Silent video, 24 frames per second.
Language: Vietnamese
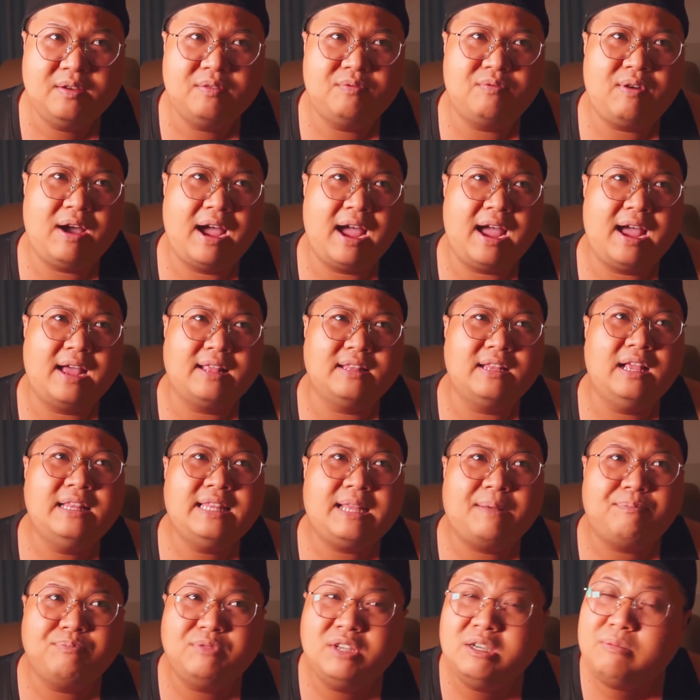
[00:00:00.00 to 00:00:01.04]
và đến
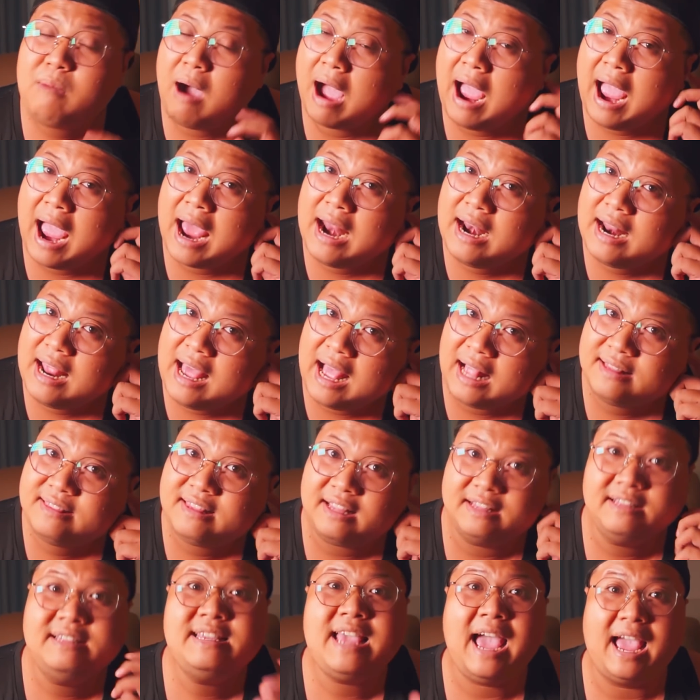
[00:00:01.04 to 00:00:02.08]
năm thứ ba anh
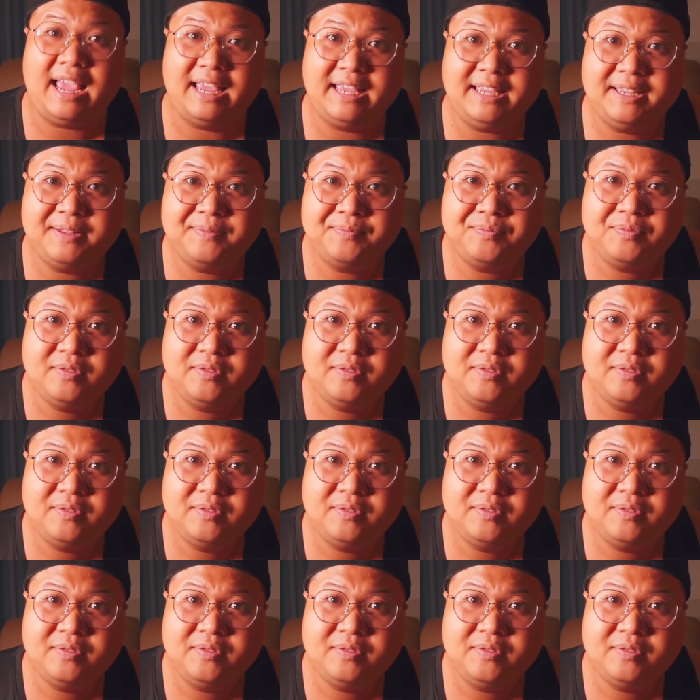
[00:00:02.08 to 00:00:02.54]
tỉnh dậy